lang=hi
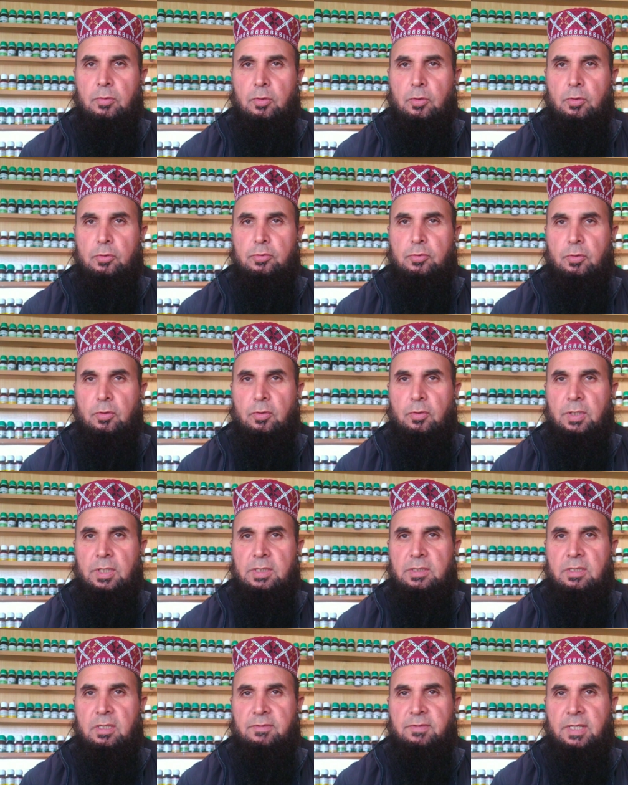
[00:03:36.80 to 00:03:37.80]
दोस्तों
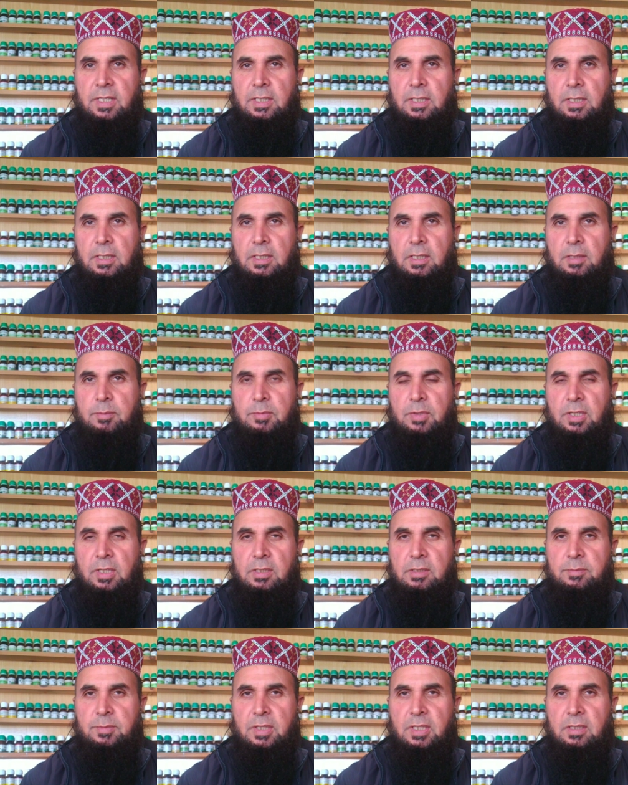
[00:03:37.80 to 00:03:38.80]
इस दवाई के
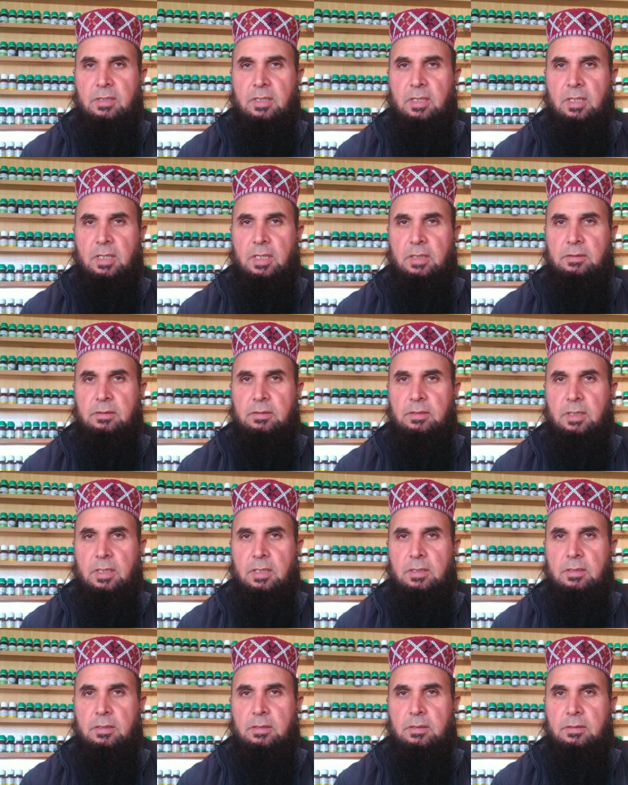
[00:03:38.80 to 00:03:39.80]
मरीज में दांत
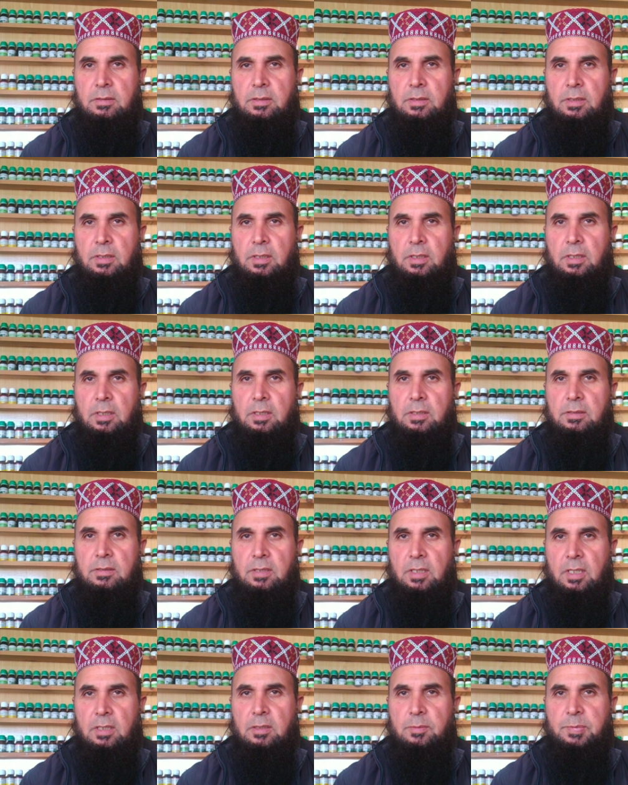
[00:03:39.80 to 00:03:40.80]
दर्द
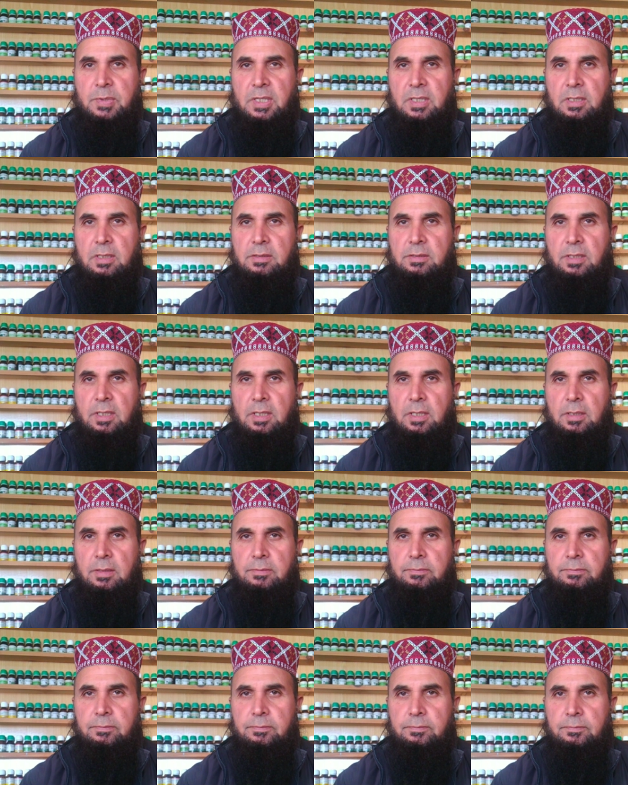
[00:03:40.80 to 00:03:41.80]
सर्द पानी से
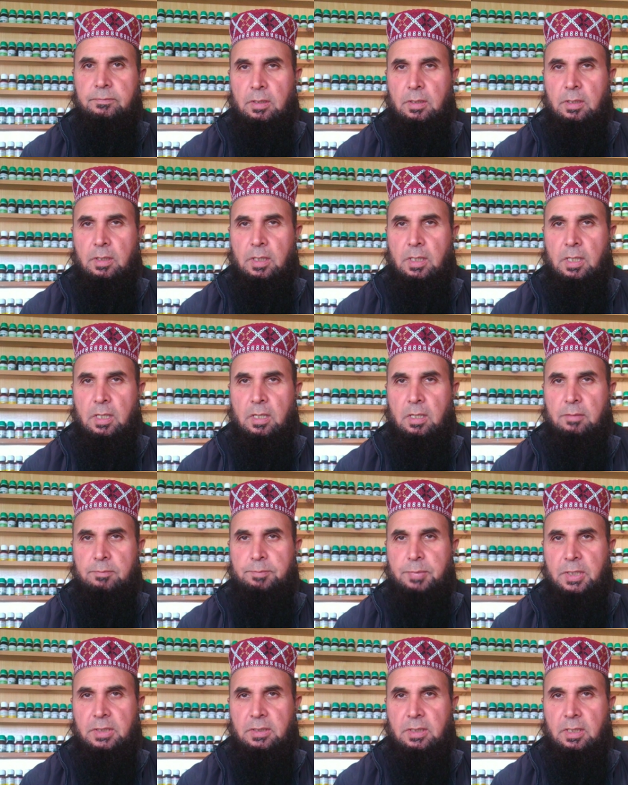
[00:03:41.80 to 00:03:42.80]

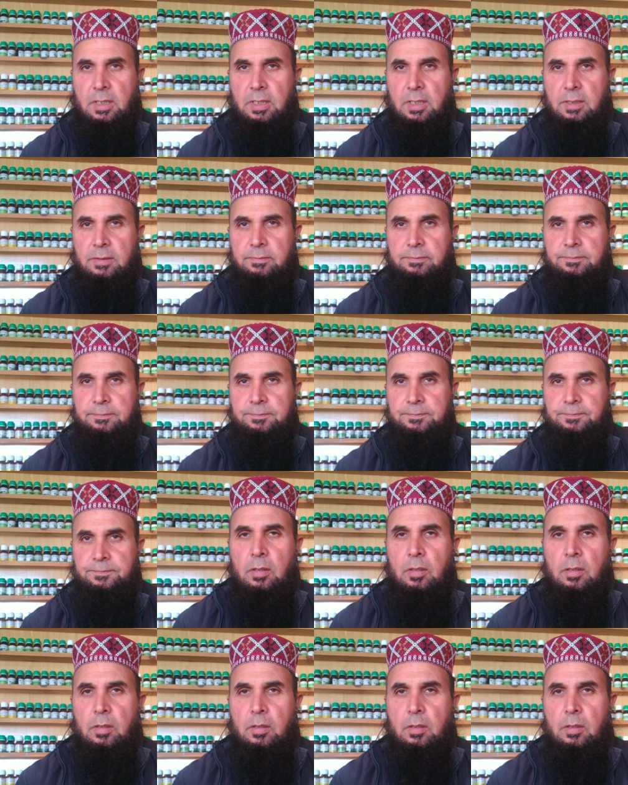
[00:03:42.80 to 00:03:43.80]
आराम पाता है
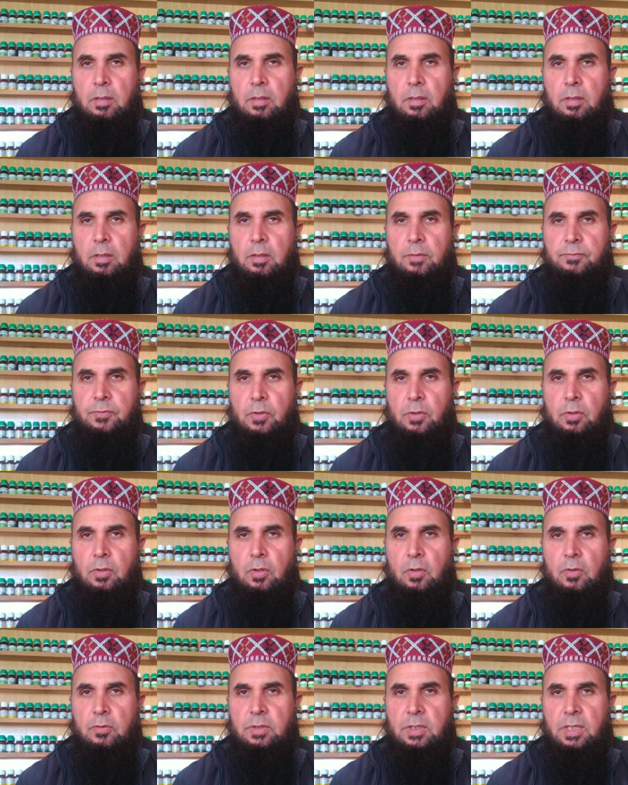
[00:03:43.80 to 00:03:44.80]
वो
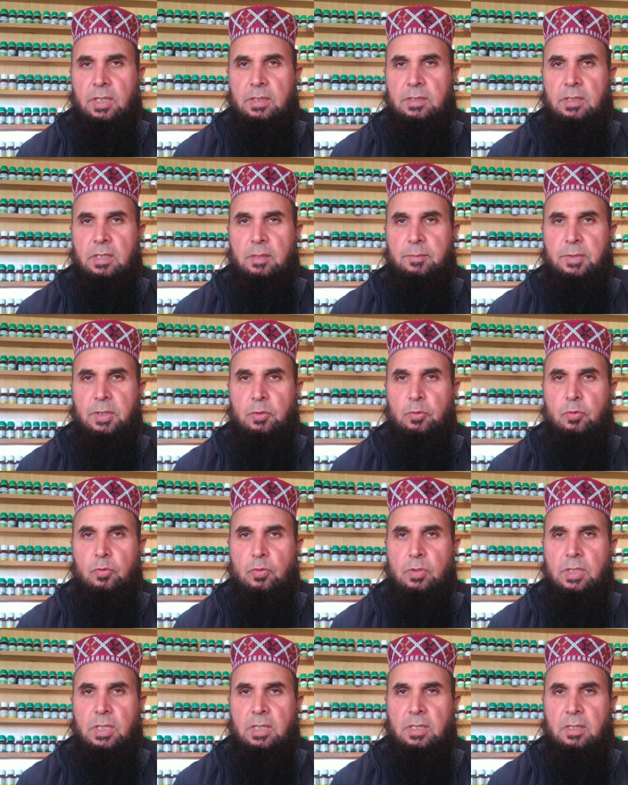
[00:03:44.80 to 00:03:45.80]
औरतें जिनमें
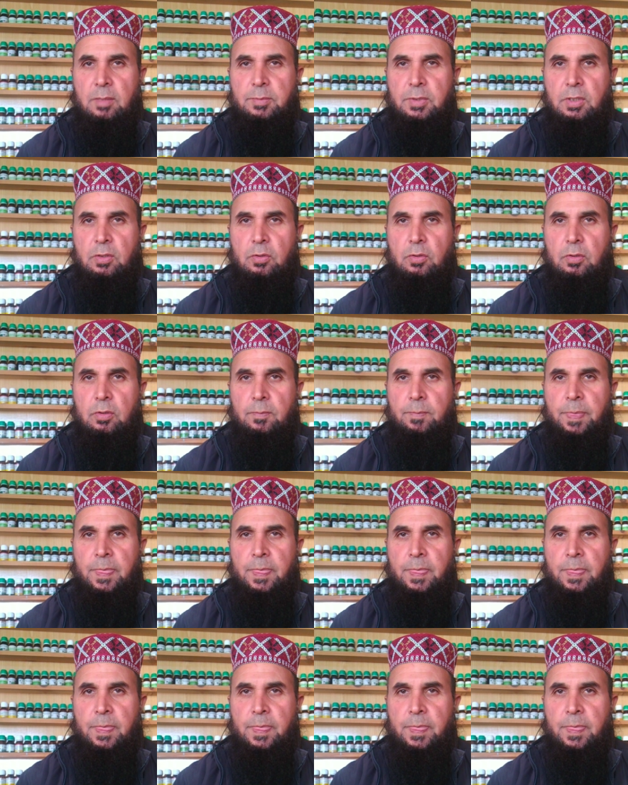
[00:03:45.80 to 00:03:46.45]
खून की कमी हो